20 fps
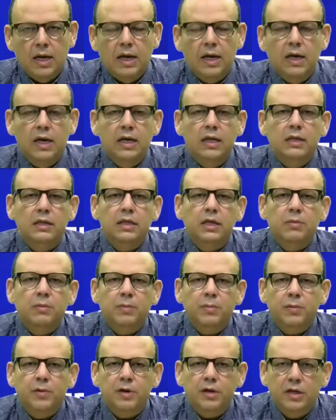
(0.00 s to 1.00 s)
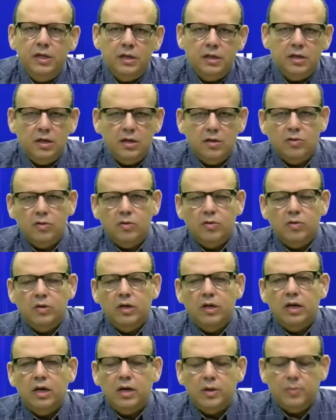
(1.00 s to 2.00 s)
el tema político
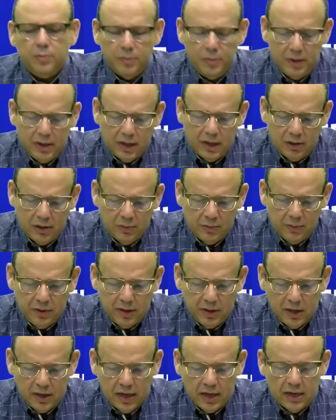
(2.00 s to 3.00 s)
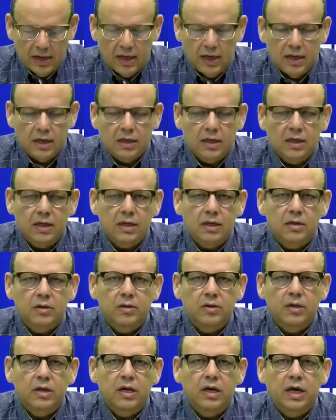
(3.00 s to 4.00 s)
en la República Dominicana, eh,
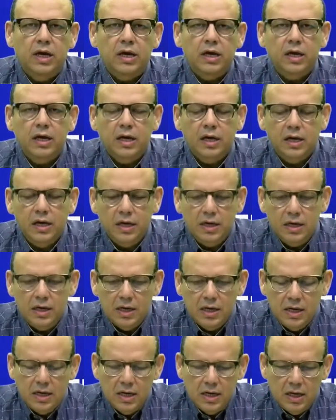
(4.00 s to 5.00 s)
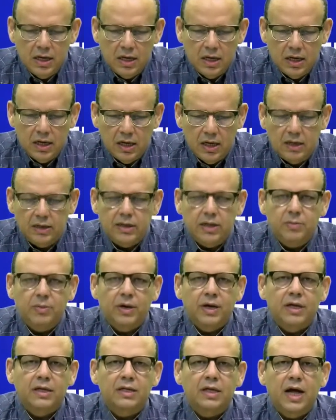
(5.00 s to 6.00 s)
yo diría que es el, es el
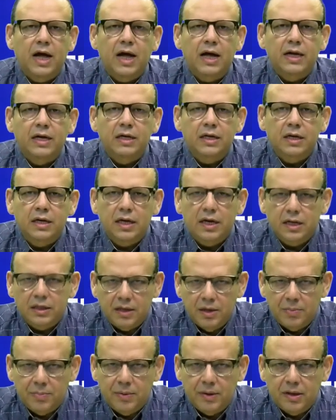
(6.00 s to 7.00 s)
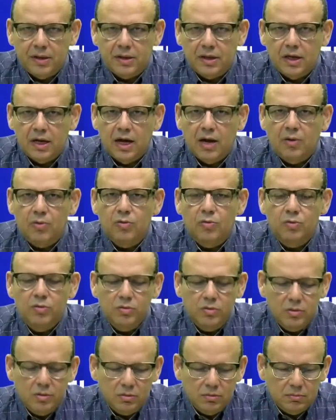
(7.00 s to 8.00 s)
tema que está en el tapete.
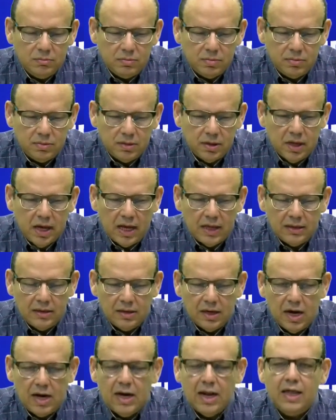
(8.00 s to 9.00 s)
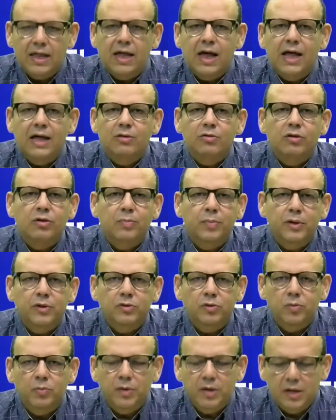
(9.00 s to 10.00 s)
Aún se han trasladado
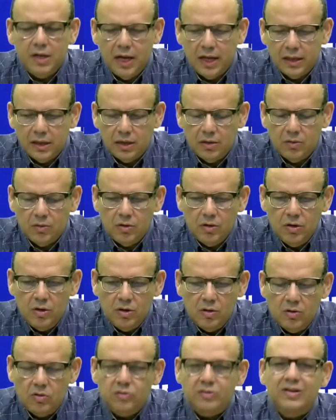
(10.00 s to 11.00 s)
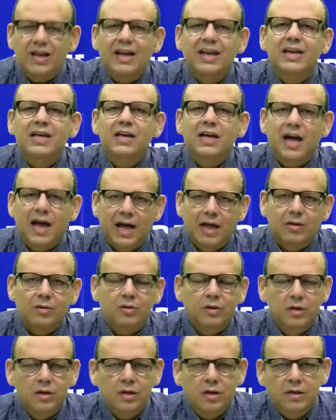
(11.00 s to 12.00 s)
aspectos mediáticos o se han ligado,
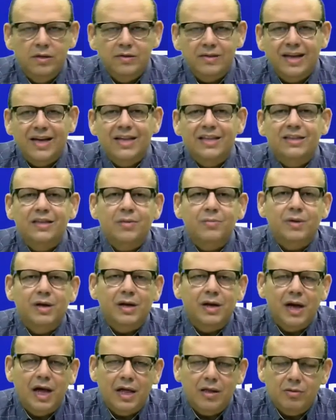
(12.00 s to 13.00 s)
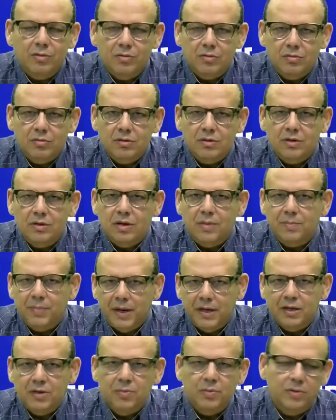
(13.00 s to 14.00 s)
se han entremezclado con la
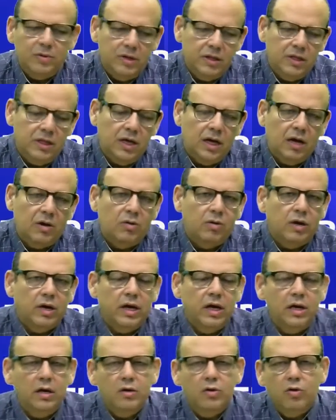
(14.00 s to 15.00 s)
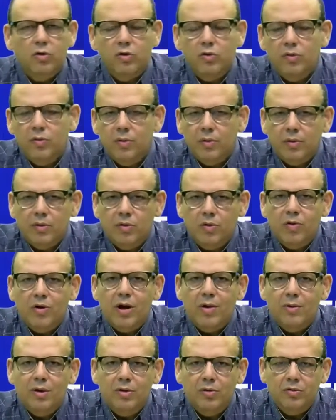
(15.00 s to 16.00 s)
parte política, lo que es el
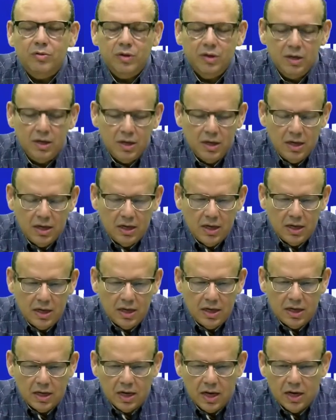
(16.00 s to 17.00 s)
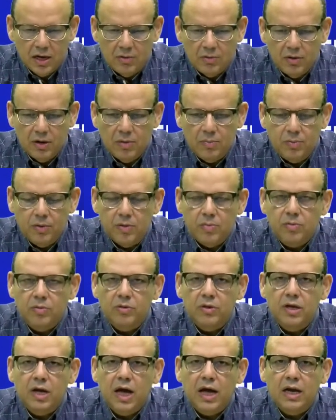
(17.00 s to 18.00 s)
coronavirus, eh, que a nivel pues,
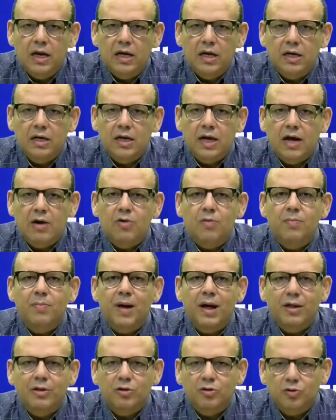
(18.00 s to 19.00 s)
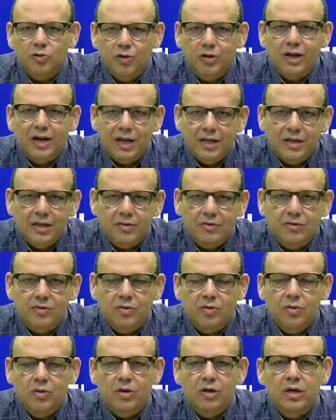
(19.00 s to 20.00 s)
mundial es el que ha copado toda la
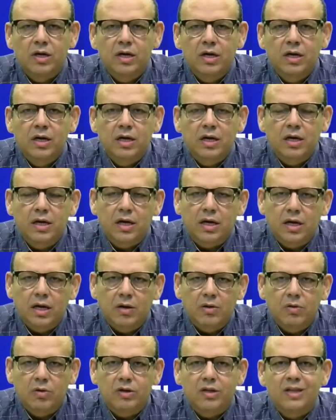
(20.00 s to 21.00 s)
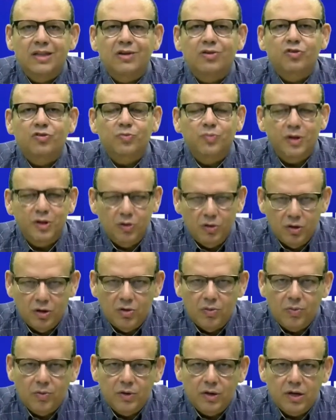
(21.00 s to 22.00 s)
atención en el orden de los medios de
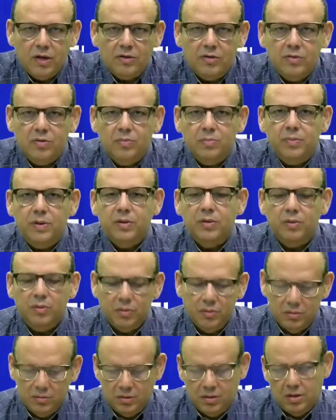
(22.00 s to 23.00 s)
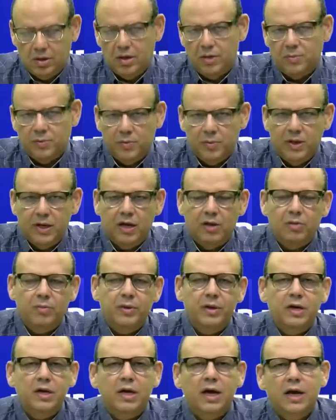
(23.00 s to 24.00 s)
comunicación, pero en República
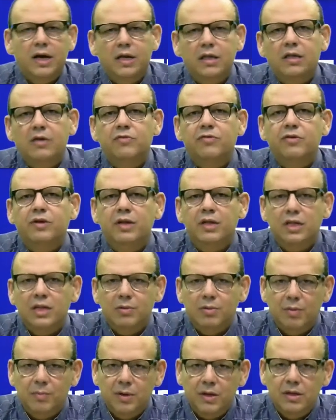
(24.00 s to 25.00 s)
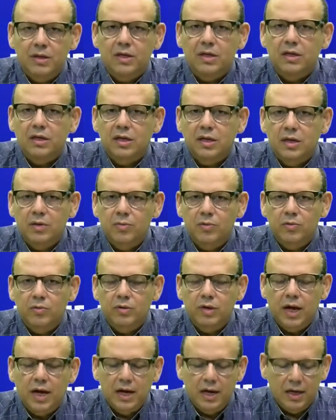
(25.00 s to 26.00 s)
Dominicana definitivamente que tenemos
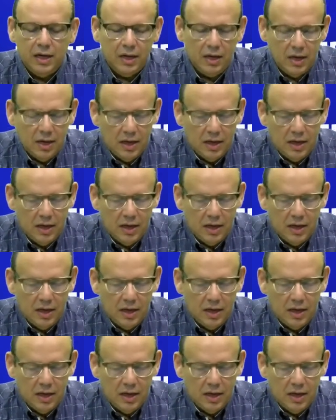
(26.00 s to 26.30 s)
una